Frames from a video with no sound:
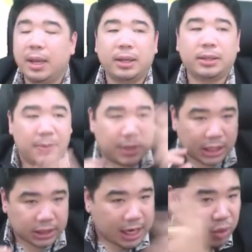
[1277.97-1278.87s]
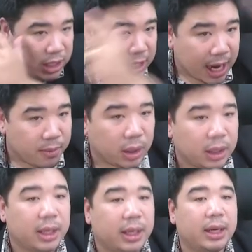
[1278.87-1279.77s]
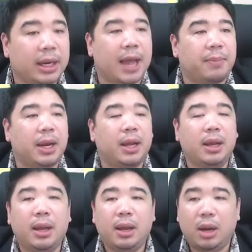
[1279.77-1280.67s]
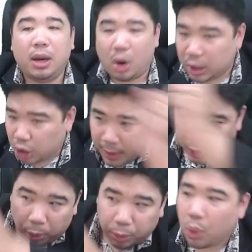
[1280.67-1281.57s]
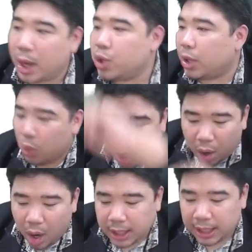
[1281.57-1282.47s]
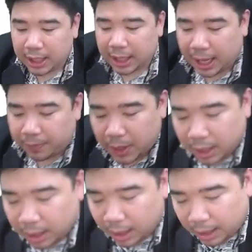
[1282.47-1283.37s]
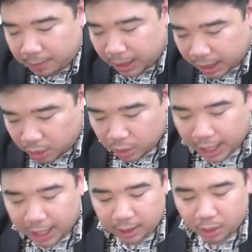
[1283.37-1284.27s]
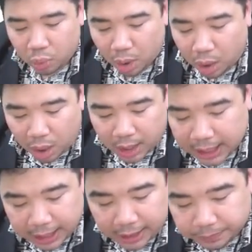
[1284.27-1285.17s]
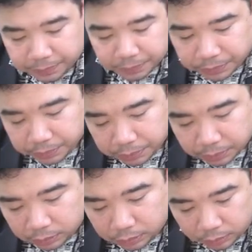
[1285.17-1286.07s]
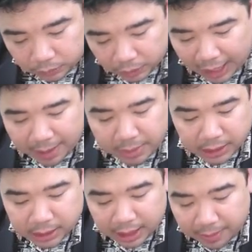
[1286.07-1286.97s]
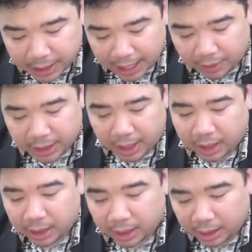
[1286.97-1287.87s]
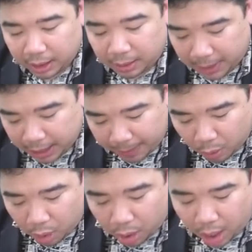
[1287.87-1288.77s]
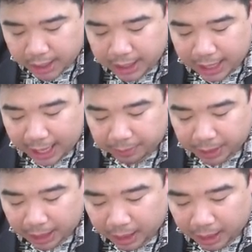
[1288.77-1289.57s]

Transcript: ซึ่งมันจะเจออยู่ในนี้ทั้งหมดเลยนะครับนะ น้องจะต้องไปทบทวนอยู่ในหัวข้อนี้นะครับ เปิดให้ดูนะ หัวข้อนี้ ใครมีหนังสือเล่มนี้แล้วเนี่ย เปิดไปหัวข้อนี้นะครับนะ